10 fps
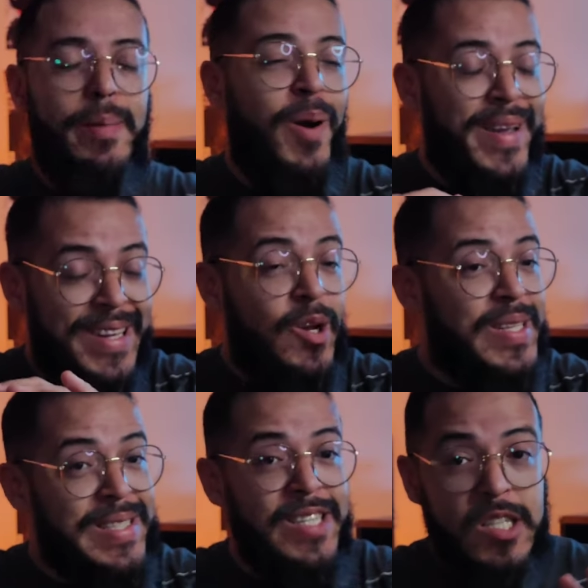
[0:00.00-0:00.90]
Meu irmão, aqui não
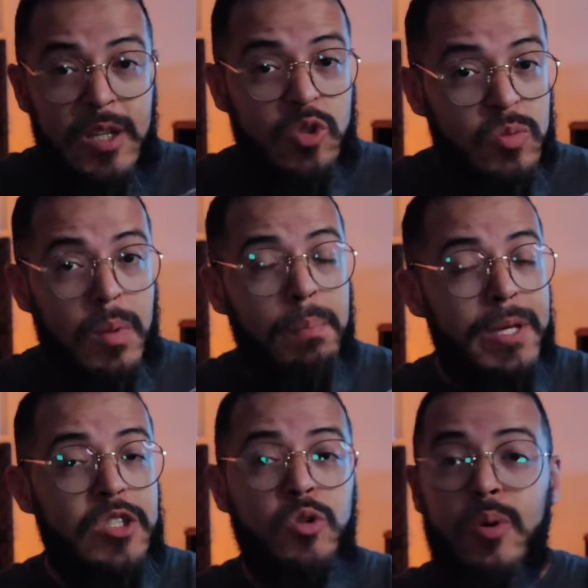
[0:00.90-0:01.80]
existe isso. Me
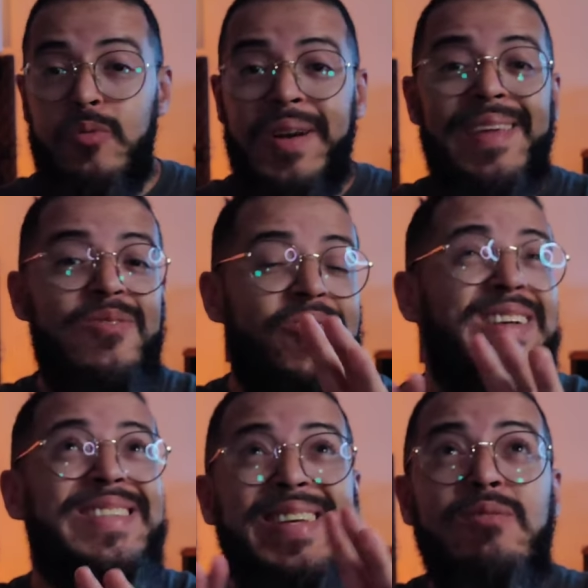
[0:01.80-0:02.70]
pediu, eu não vou nem
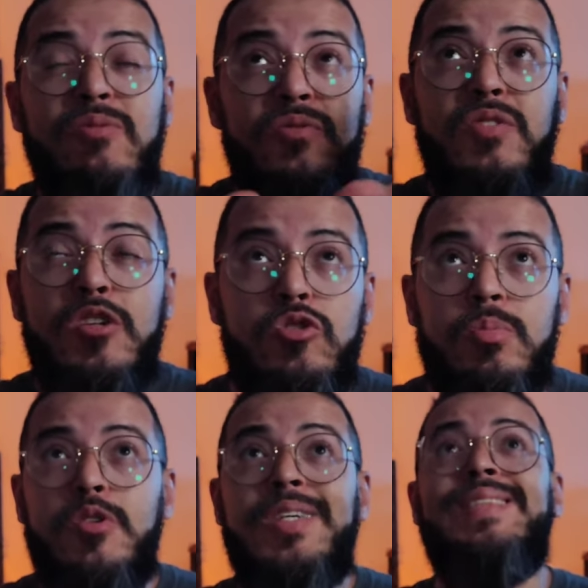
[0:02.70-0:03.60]
fazer um vídeo,
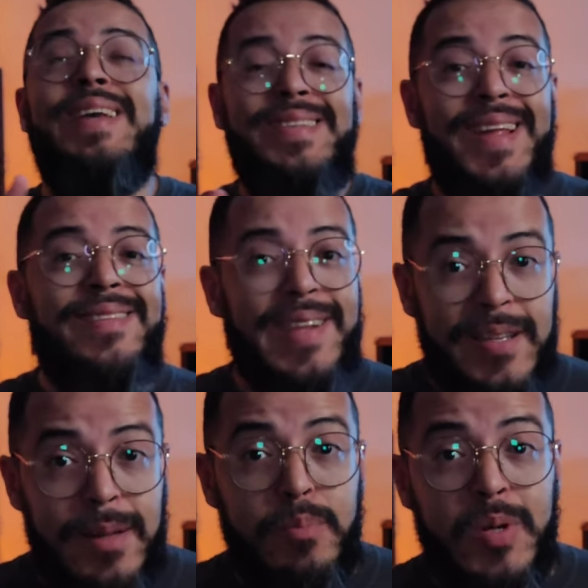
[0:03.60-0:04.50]
porque eu já sei que tem
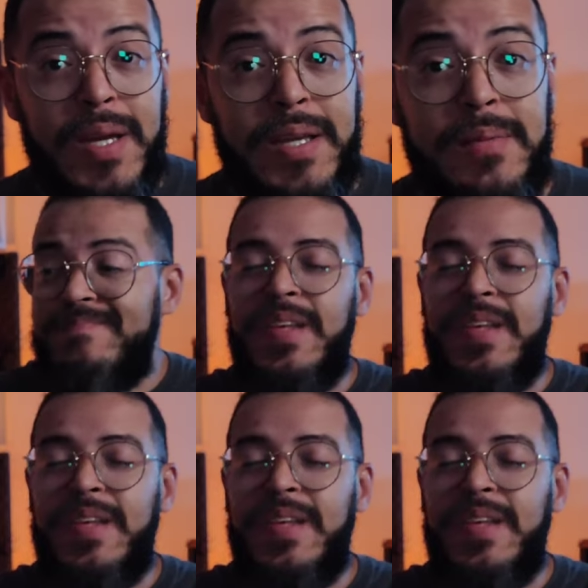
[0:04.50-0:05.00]
treta por aí.